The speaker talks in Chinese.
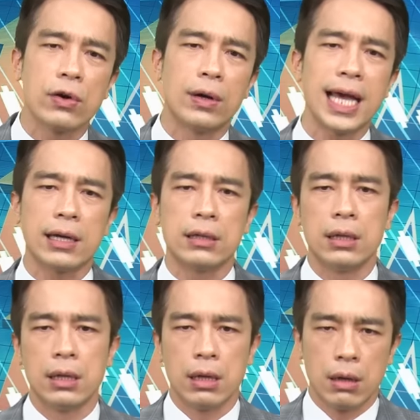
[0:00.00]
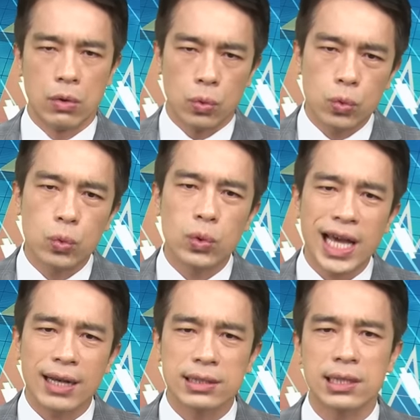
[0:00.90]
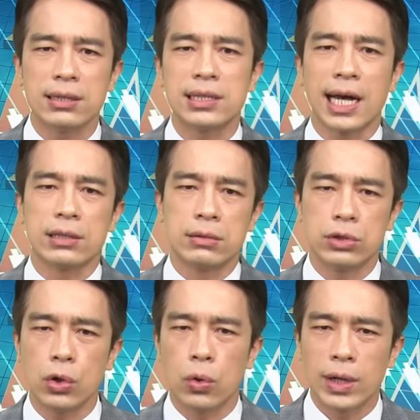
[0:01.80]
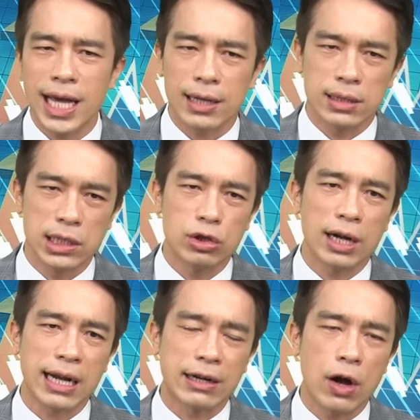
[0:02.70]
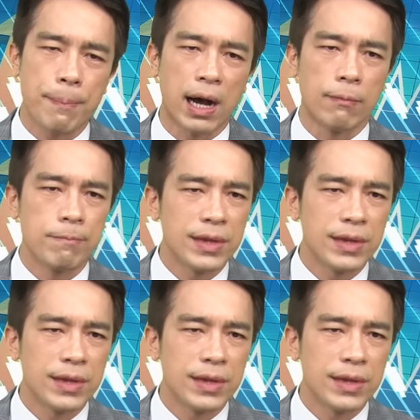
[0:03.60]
有量，无量神涨，有量你就要赶快跑。